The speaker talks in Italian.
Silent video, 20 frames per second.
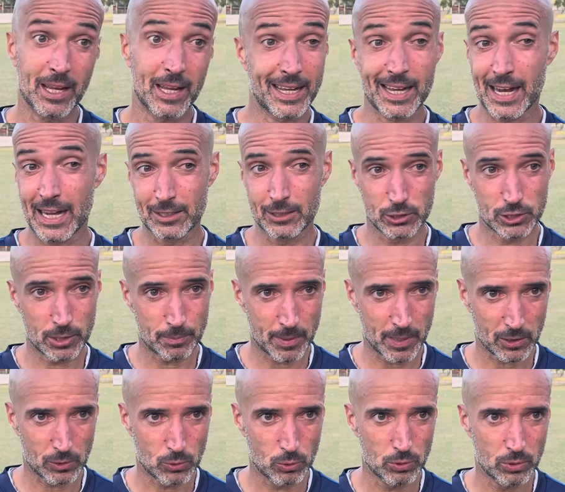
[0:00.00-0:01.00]
il caldo c'è
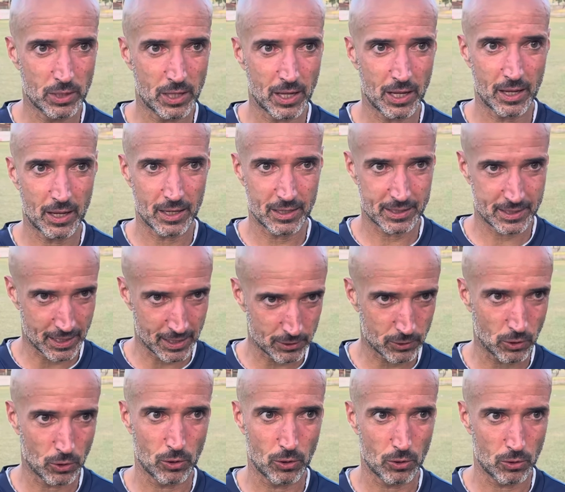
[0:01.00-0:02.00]
per tutti, è
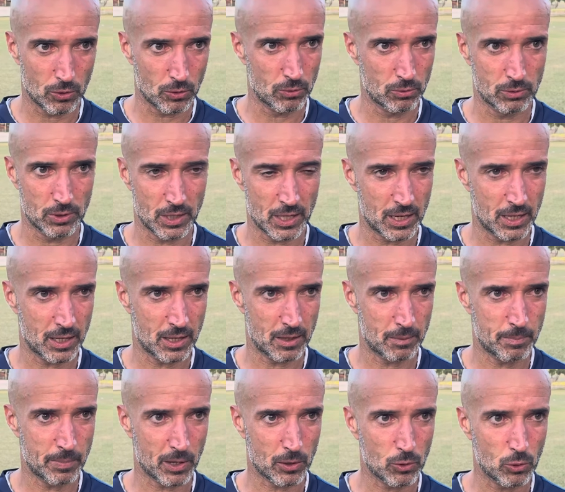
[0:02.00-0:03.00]
stato un eh,
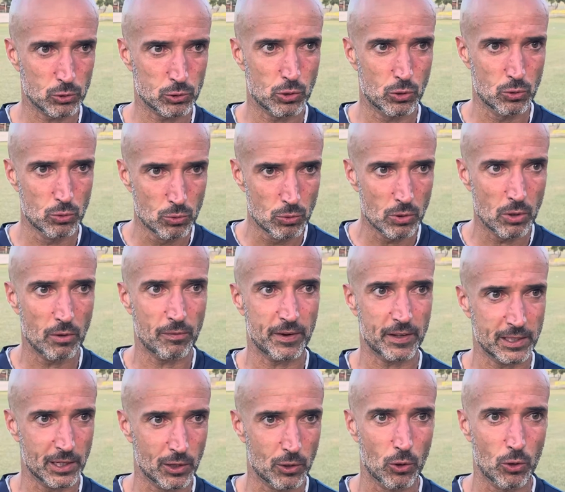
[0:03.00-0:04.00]
percorso lungo,
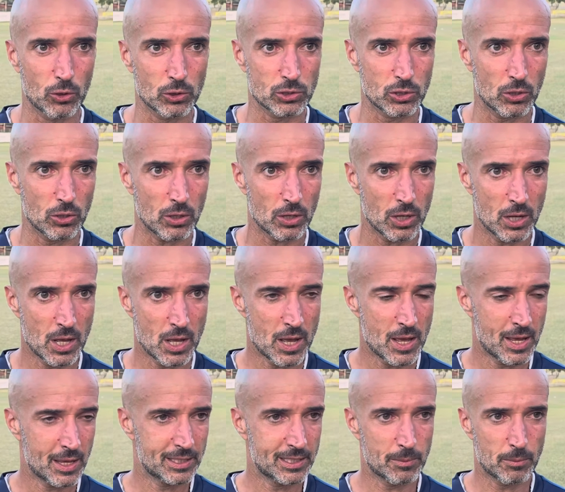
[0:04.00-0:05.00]
faticoso,
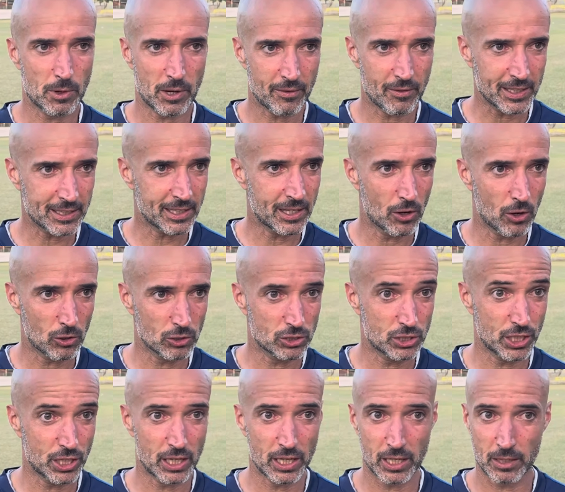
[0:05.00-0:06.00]
siamo arrivati
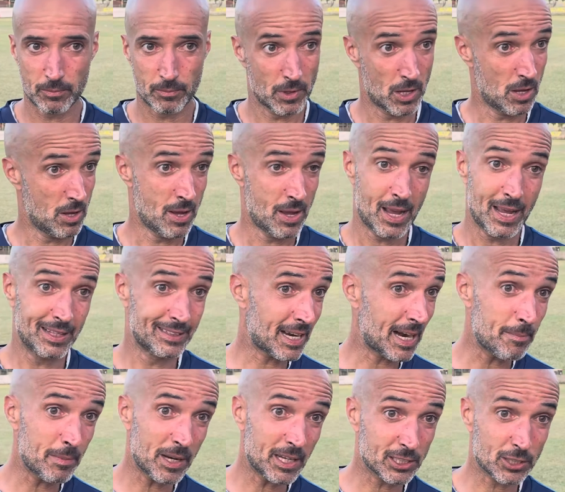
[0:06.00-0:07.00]
oggi
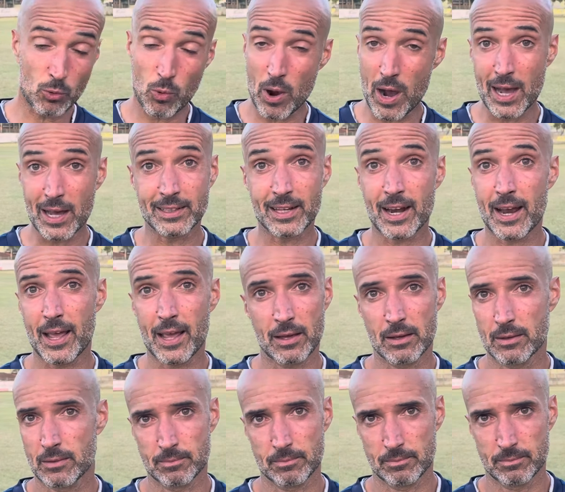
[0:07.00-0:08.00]
entrambe le
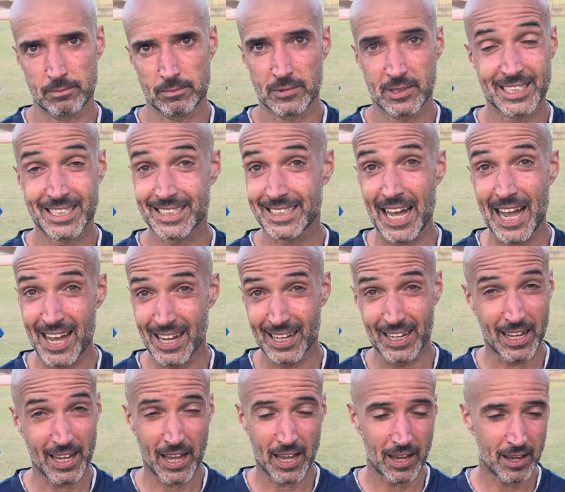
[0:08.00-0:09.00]
squadre
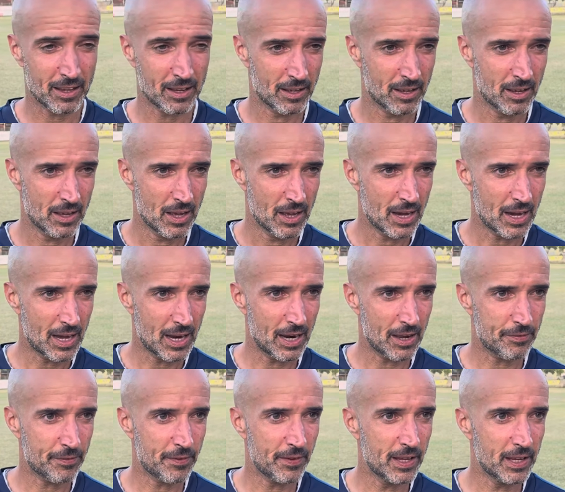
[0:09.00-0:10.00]
stanche alla
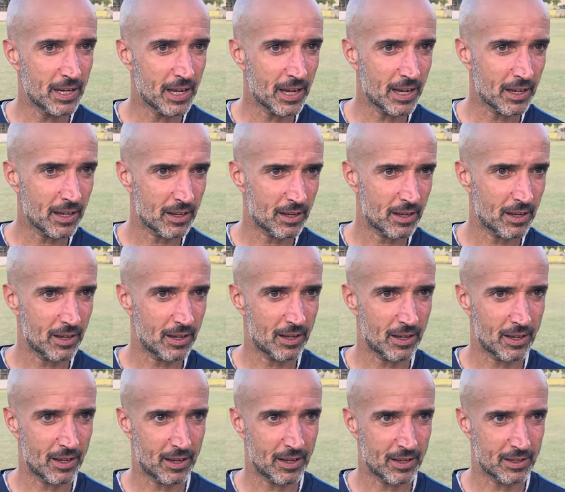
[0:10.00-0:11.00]
fine,
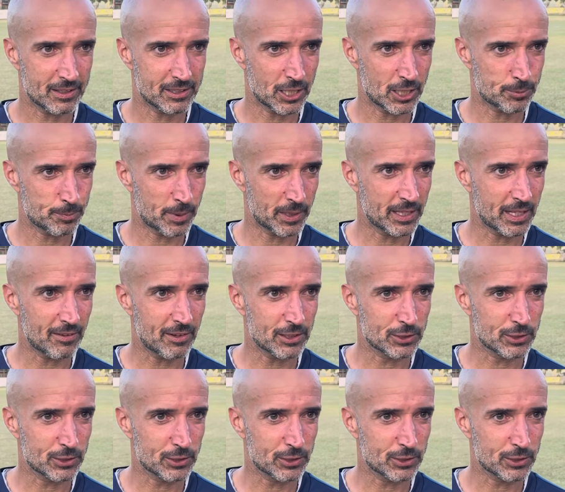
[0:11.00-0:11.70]
eh, si aspettava